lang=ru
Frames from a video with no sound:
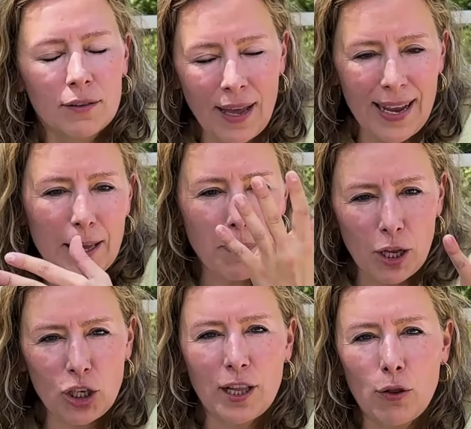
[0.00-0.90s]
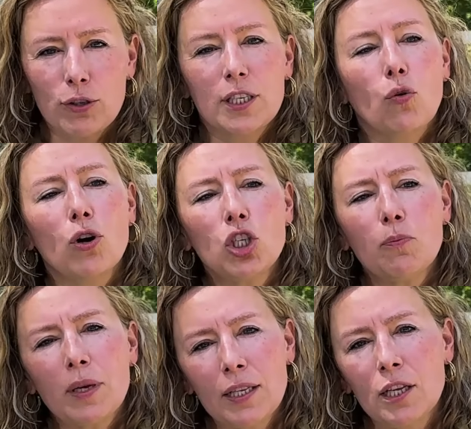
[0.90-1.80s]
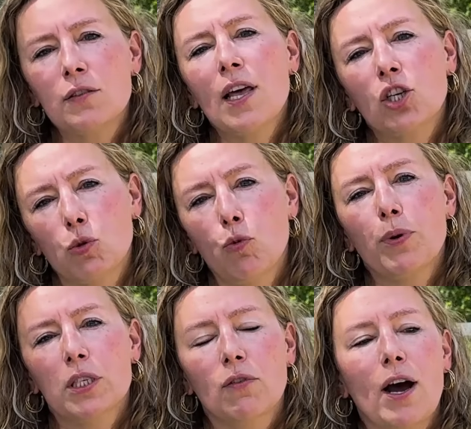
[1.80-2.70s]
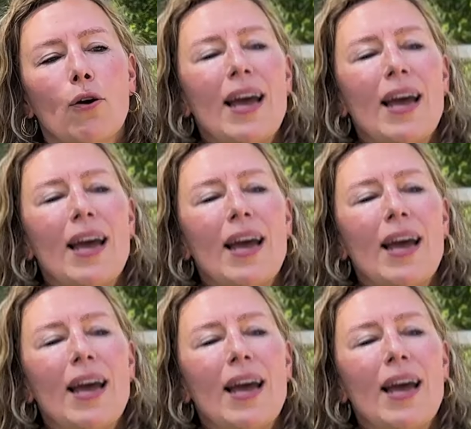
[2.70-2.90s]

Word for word: на этой положительной ноте закончим. Единственное, к чему призываю.